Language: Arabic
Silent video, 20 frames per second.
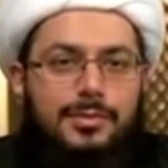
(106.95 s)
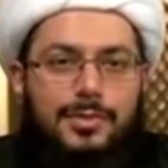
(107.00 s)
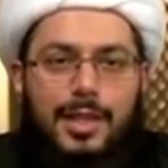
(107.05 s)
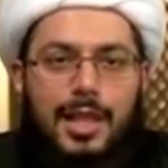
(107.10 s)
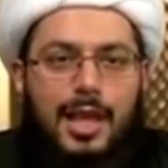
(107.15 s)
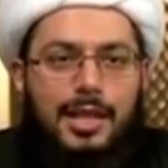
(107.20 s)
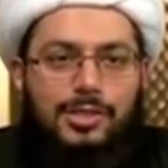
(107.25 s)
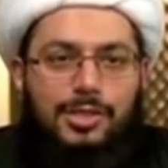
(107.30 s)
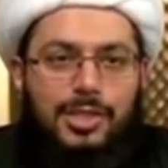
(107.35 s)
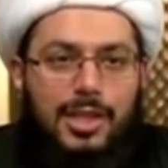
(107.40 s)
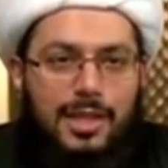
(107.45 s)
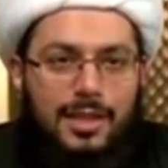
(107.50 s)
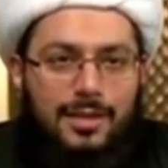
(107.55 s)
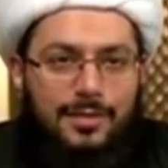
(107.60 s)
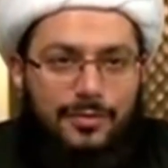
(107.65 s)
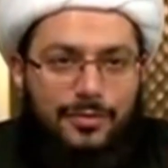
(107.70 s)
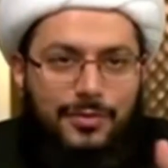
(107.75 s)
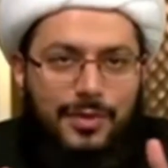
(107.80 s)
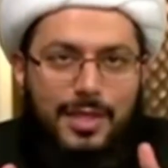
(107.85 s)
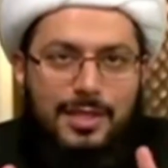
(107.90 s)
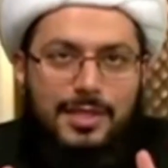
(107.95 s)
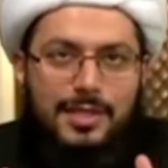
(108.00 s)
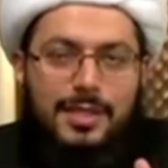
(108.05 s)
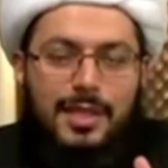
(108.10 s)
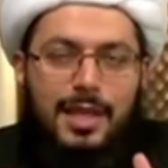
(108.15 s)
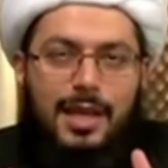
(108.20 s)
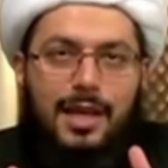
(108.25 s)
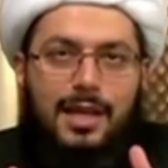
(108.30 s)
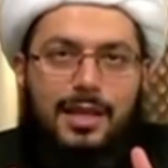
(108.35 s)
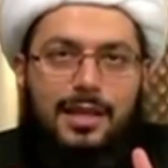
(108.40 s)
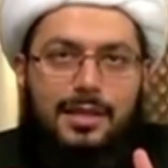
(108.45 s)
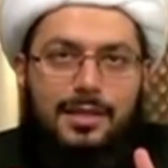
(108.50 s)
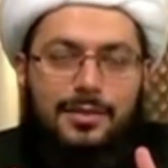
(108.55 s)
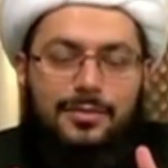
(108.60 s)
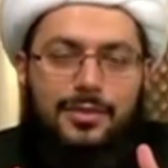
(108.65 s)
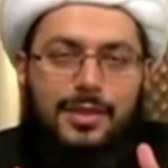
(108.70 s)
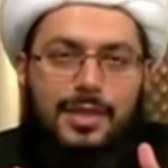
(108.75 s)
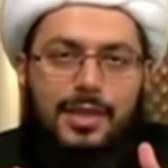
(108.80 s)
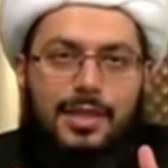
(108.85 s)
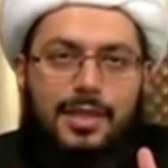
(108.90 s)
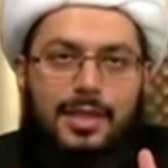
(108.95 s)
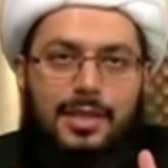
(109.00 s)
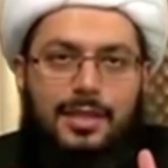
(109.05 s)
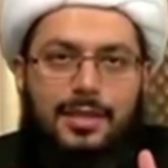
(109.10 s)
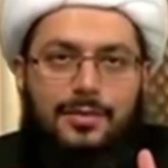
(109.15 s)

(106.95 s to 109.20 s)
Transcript: لا شيء في سياق في